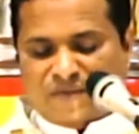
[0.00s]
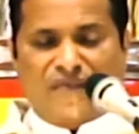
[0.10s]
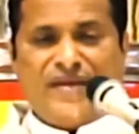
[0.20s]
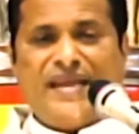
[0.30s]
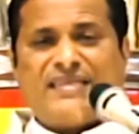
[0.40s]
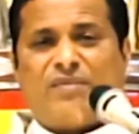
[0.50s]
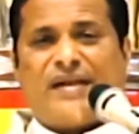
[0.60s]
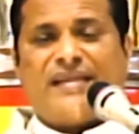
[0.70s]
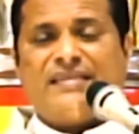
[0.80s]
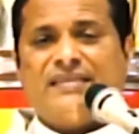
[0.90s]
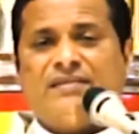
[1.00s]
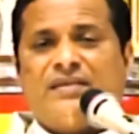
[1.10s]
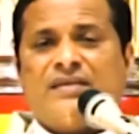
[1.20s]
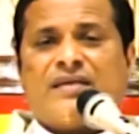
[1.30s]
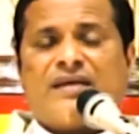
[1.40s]
விண்ணேற்றம் அடைந்து
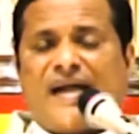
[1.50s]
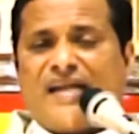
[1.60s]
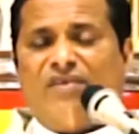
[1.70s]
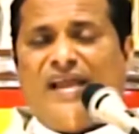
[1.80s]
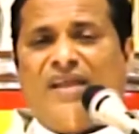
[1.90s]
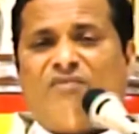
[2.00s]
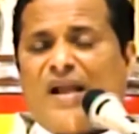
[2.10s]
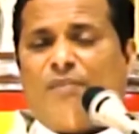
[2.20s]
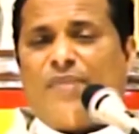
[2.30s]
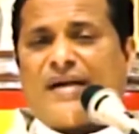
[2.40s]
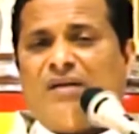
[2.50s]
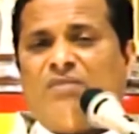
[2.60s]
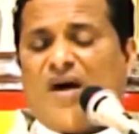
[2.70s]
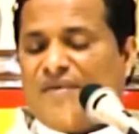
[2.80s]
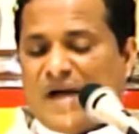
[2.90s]
கடவுளின்
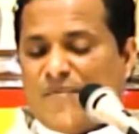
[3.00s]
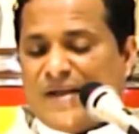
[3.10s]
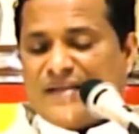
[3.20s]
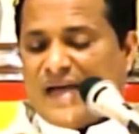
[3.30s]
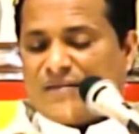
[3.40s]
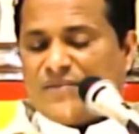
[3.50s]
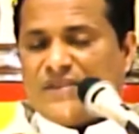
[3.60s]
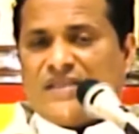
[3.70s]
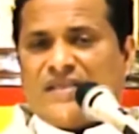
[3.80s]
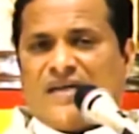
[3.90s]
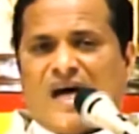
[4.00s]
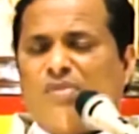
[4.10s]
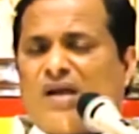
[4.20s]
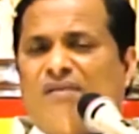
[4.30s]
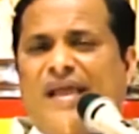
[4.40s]
பலப்பக்கம் அவர் அமர்ந்தார்
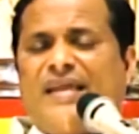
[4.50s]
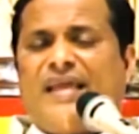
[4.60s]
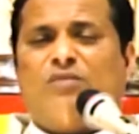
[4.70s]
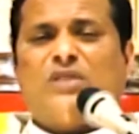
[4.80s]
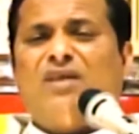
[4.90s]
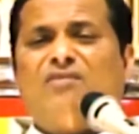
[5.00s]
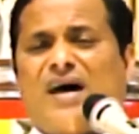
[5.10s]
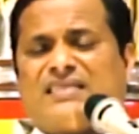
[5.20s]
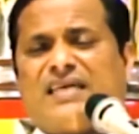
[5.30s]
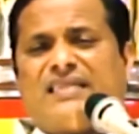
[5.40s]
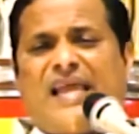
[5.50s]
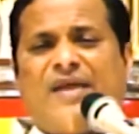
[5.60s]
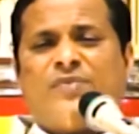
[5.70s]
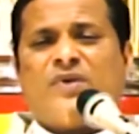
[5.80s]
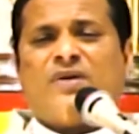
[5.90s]
அன்புக்குள்ளே இன்றைய முதல் வாசகத்திலே
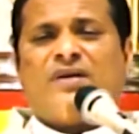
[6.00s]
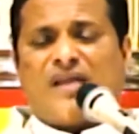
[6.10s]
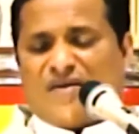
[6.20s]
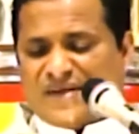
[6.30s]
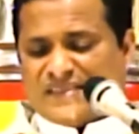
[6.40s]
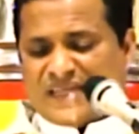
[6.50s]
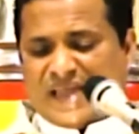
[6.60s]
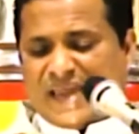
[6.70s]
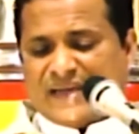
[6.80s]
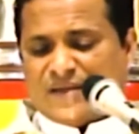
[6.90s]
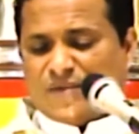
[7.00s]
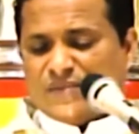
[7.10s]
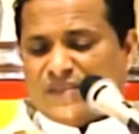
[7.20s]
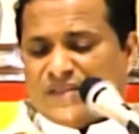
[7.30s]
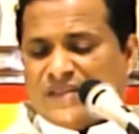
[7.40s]
நான் வாசிக்க கேட்டோம்
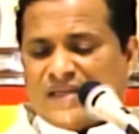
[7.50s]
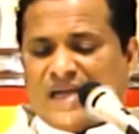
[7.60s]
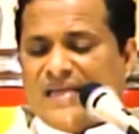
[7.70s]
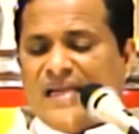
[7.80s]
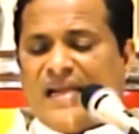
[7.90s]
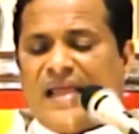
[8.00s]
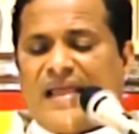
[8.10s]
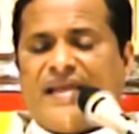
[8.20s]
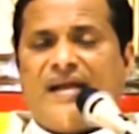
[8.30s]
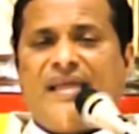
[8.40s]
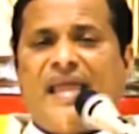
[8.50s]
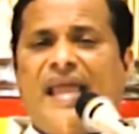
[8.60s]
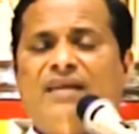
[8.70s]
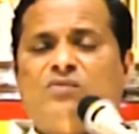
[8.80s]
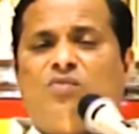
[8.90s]
கலைஞரே நீங்கள்
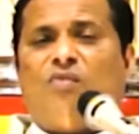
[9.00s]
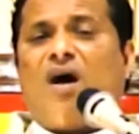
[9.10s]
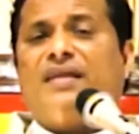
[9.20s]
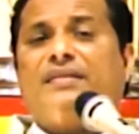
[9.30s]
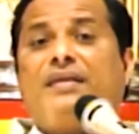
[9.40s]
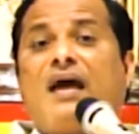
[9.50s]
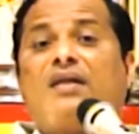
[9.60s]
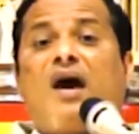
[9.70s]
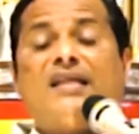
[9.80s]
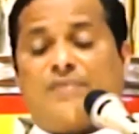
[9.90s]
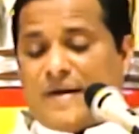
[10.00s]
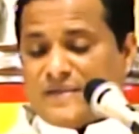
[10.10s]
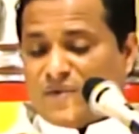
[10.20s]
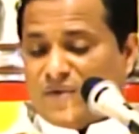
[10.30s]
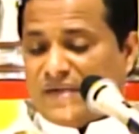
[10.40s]
ஏன் வானத்தை அண்ணாந்து
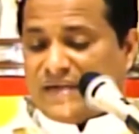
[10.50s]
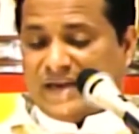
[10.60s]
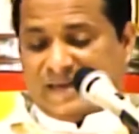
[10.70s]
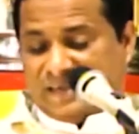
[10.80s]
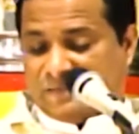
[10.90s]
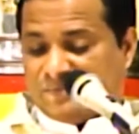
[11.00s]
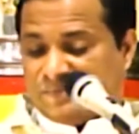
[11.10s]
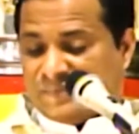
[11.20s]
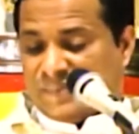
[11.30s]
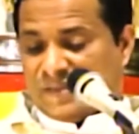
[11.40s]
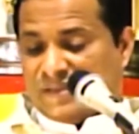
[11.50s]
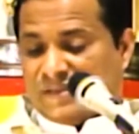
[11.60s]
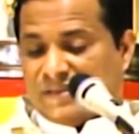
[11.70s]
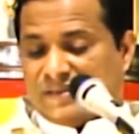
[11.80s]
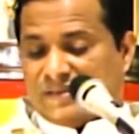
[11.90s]
பார்த்து கொண்டிருக்கிறீர்கள்
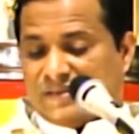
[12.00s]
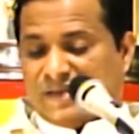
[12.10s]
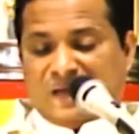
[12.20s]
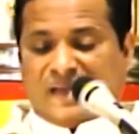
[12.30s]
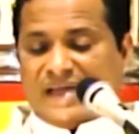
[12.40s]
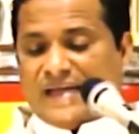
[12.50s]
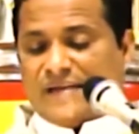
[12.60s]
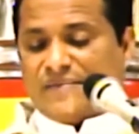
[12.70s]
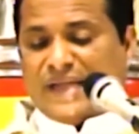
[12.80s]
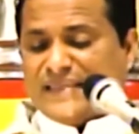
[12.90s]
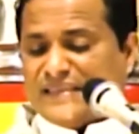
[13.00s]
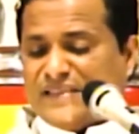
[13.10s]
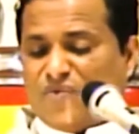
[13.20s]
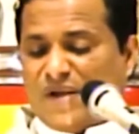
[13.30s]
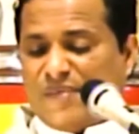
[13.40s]
இந்த இயேசு
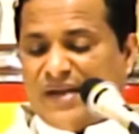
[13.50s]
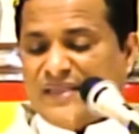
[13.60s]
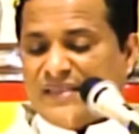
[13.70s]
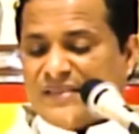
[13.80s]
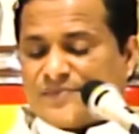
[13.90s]
உங்களிடமிருந்து